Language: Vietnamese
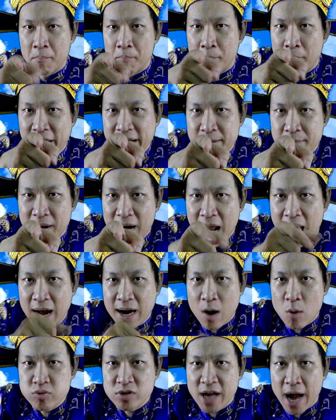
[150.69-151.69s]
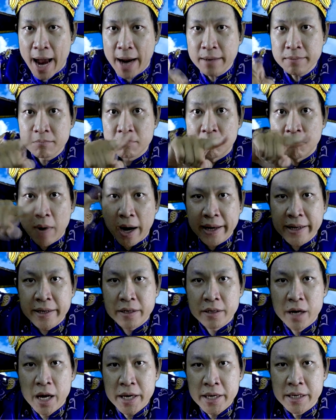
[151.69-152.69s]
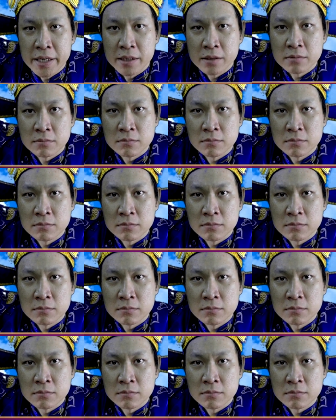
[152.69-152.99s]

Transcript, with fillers: Mày mà là cộng sản, mày đi